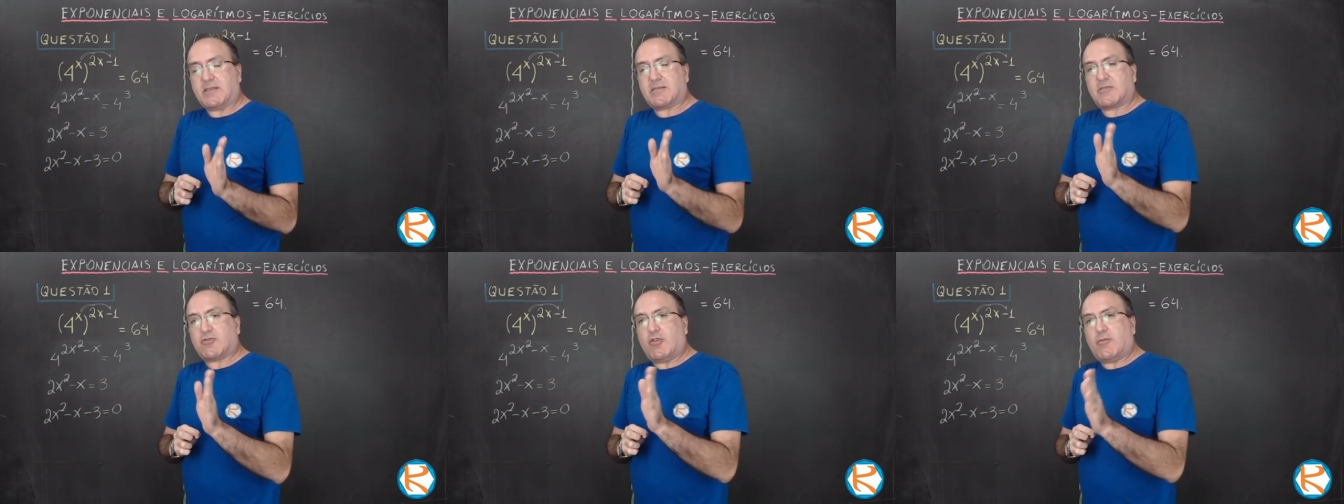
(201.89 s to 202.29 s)

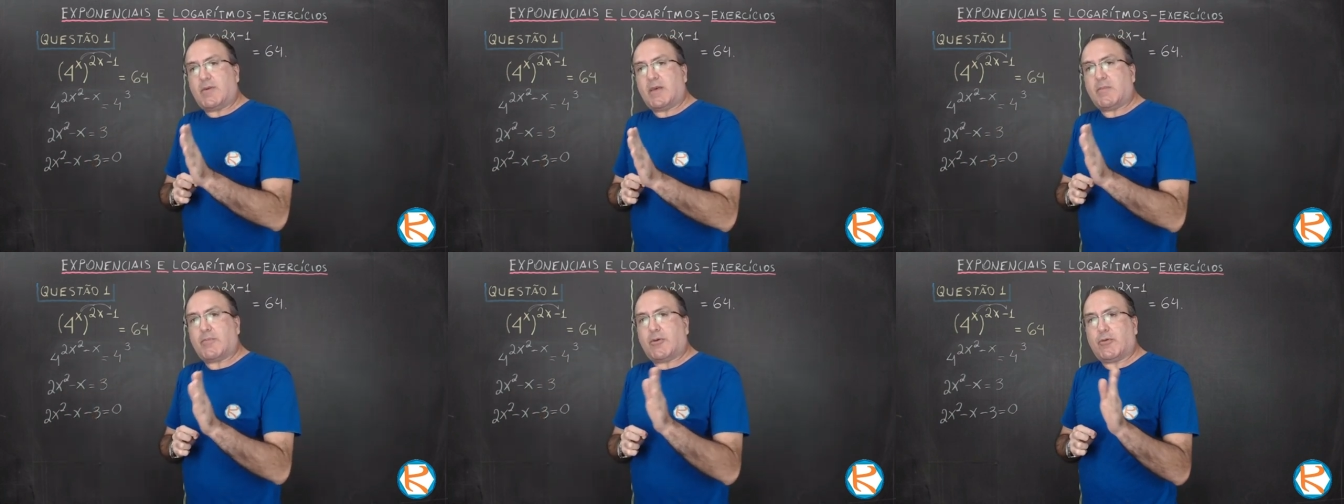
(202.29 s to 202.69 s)
soma
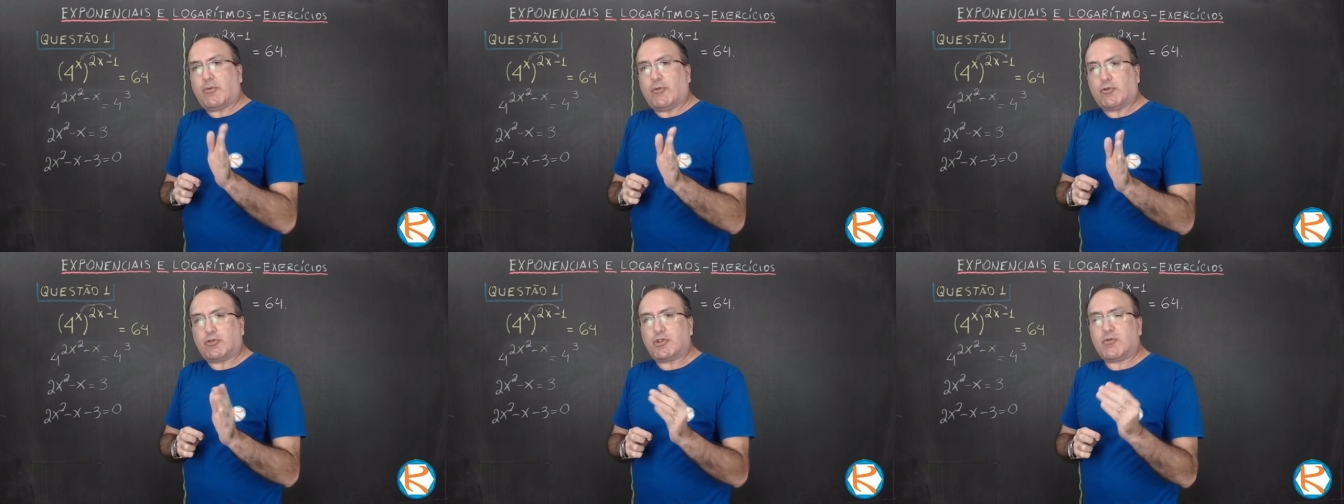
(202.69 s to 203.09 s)
e
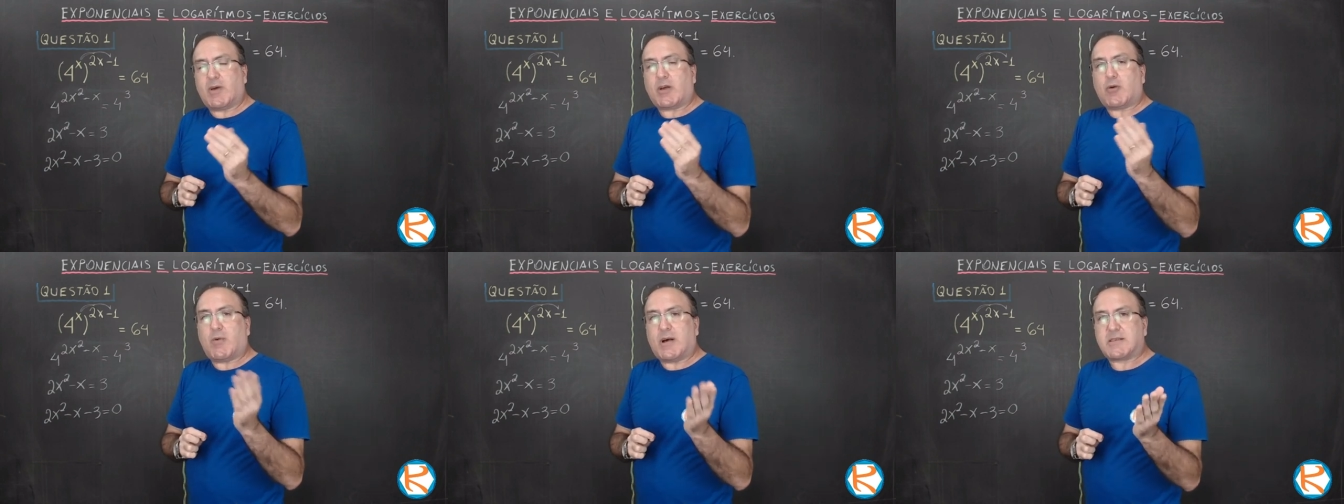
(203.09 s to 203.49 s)
produto de uma
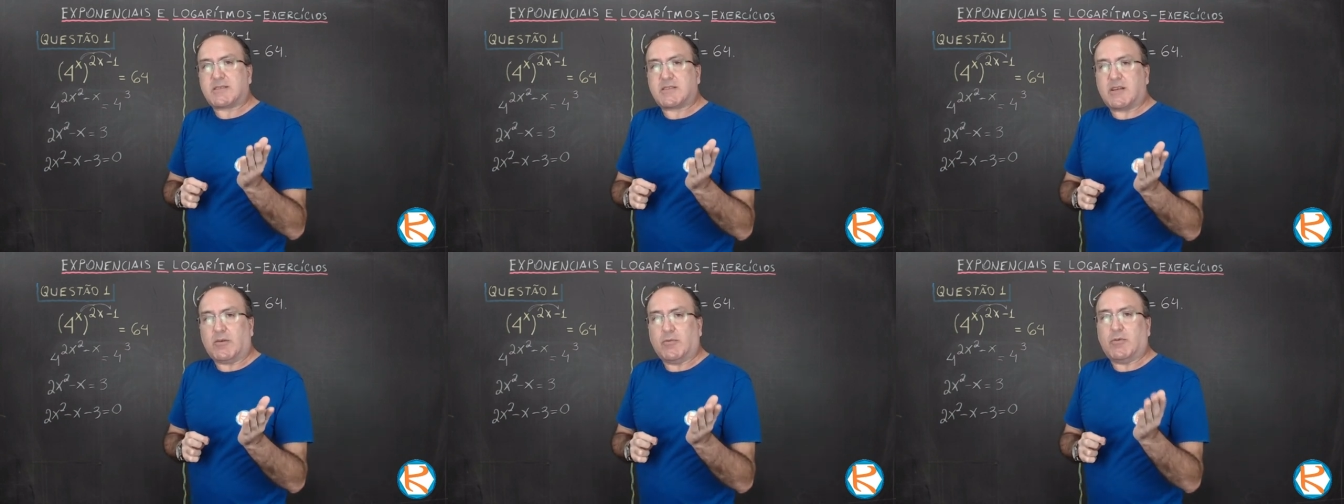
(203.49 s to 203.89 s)

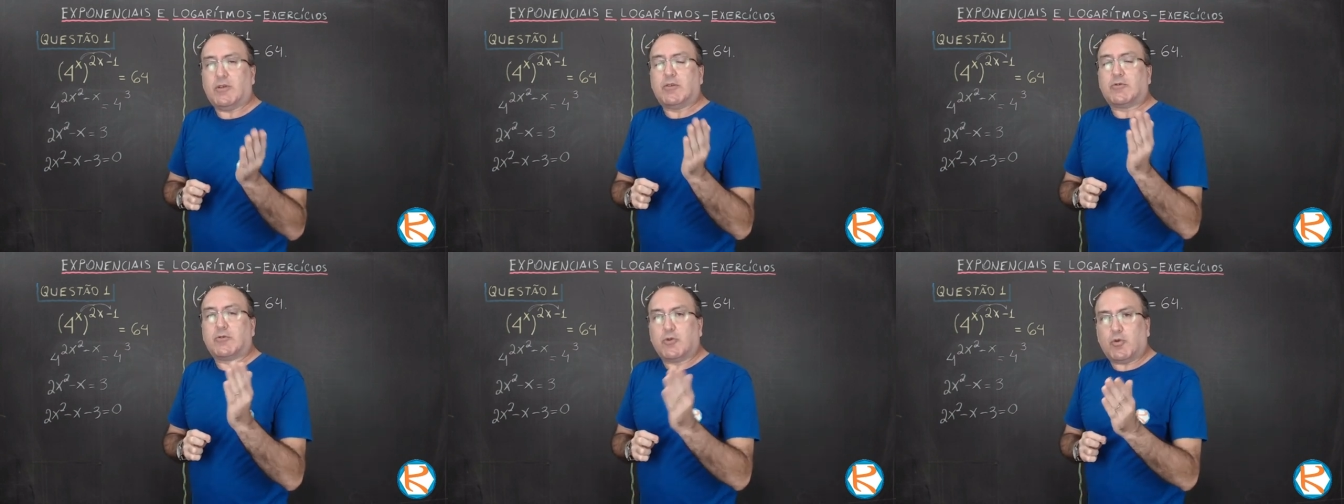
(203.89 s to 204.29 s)
equação
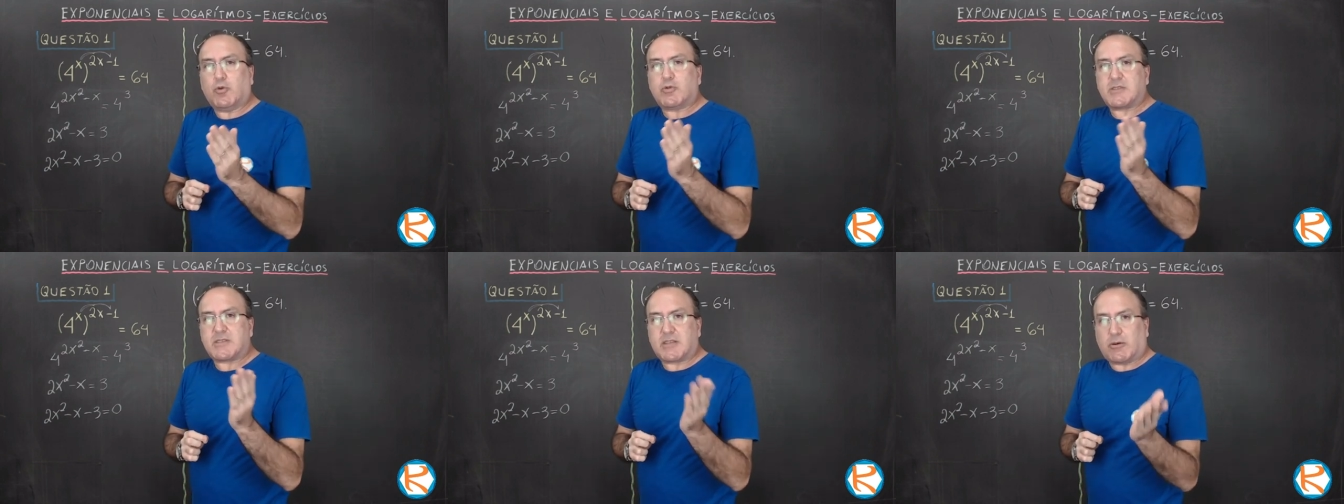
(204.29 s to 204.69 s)

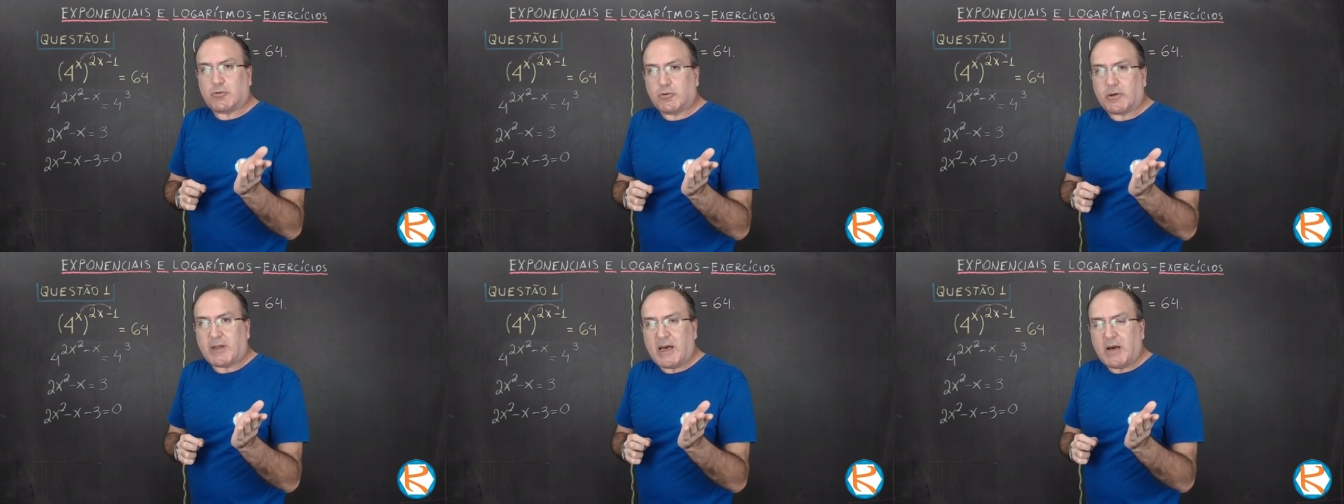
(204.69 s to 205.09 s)
do
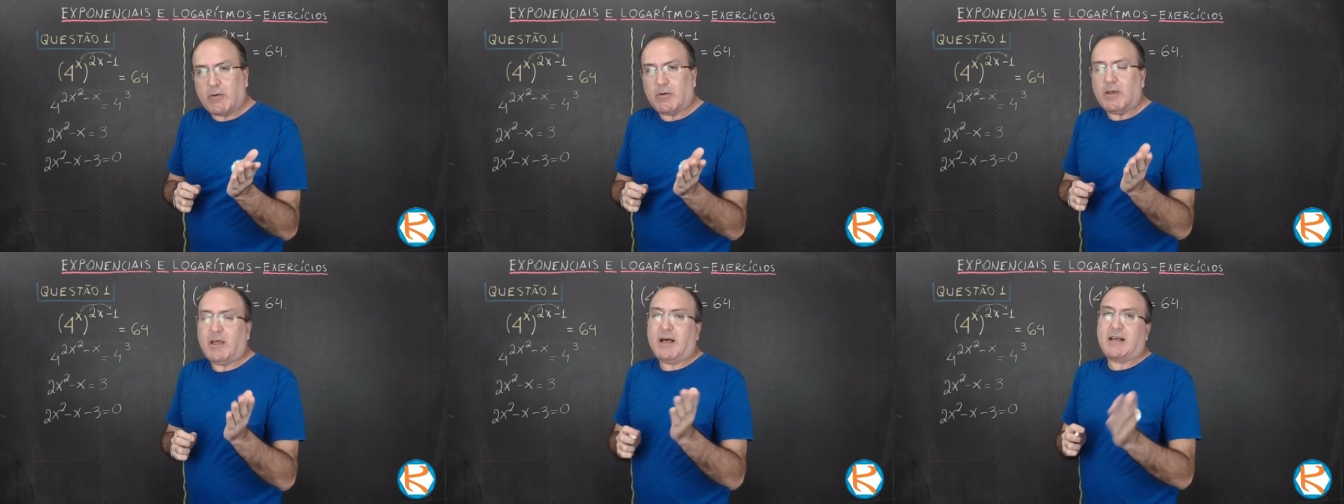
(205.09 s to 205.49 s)
segundo grau,